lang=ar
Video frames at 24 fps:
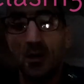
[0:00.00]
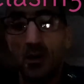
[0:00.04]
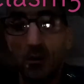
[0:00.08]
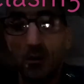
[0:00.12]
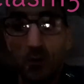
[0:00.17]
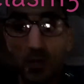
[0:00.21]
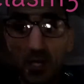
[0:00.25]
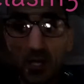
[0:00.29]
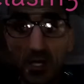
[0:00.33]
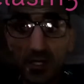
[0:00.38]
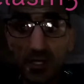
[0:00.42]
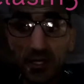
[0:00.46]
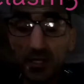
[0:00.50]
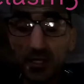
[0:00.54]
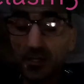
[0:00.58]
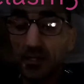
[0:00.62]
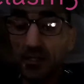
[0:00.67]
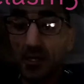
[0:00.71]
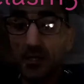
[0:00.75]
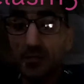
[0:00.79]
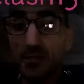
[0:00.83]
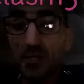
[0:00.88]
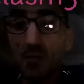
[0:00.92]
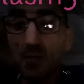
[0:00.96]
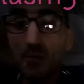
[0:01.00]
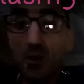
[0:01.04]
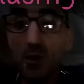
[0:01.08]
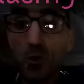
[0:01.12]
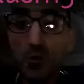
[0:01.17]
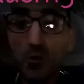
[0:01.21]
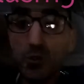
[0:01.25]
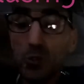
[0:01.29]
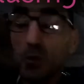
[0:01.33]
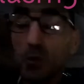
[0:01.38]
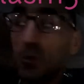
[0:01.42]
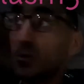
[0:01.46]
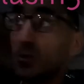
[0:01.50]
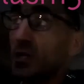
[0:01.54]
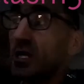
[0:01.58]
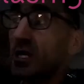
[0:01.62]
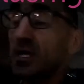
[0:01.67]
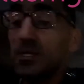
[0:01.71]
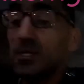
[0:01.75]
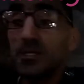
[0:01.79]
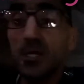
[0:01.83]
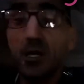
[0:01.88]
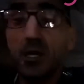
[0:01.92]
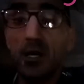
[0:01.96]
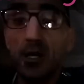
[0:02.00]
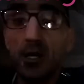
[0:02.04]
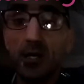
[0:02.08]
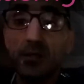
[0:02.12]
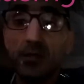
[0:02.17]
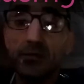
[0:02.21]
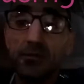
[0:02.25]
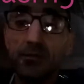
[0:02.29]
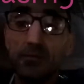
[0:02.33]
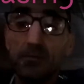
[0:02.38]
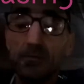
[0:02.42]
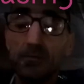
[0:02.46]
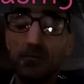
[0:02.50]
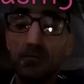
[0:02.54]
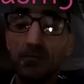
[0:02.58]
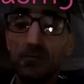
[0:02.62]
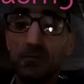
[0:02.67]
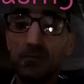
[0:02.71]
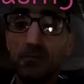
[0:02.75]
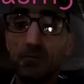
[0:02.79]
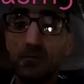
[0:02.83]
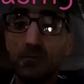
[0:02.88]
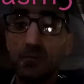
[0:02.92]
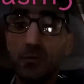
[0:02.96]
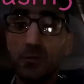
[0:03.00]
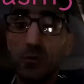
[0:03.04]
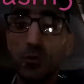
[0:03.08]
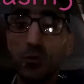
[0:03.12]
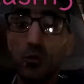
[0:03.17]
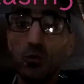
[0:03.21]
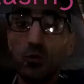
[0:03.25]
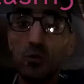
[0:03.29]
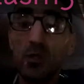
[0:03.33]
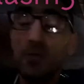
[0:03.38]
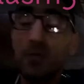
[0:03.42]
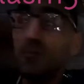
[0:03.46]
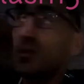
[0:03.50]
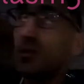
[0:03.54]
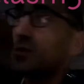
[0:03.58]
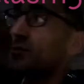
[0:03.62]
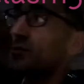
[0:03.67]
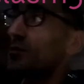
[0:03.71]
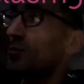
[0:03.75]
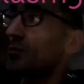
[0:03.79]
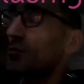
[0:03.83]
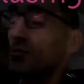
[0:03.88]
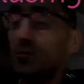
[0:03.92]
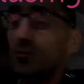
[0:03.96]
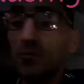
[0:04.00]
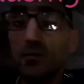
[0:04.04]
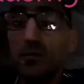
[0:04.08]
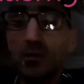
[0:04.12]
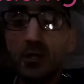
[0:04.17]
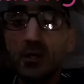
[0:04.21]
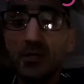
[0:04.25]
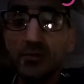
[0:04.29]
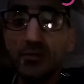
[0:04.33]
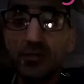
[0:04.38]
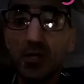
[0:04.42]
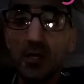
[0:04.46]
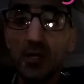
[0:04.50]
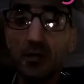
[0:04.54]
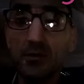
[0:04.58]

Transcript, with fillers: ولكن عندما يوصلني انتقاد يقول لي ميدو انت